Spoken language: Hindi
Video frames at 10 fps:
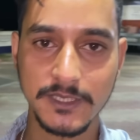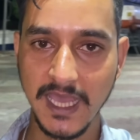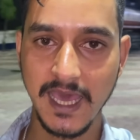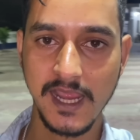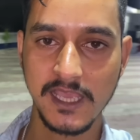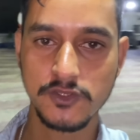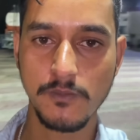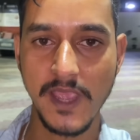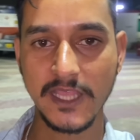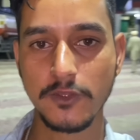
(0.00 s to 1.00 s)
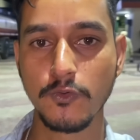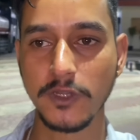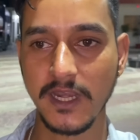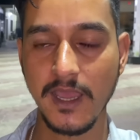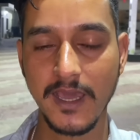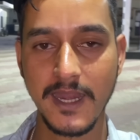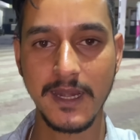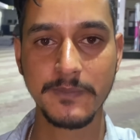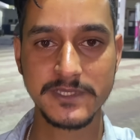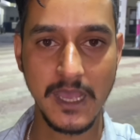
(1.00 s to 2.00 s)
बता रहे हैं जो मेन रूट है ना
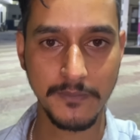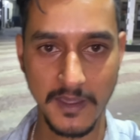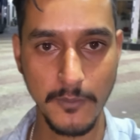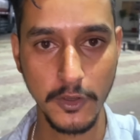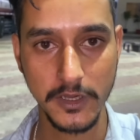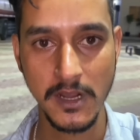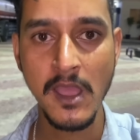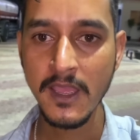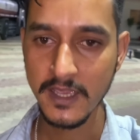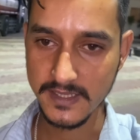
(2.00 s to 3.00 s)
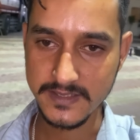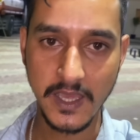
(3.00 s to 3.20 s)
हरियाणा पंजाब का बॉर्डर इस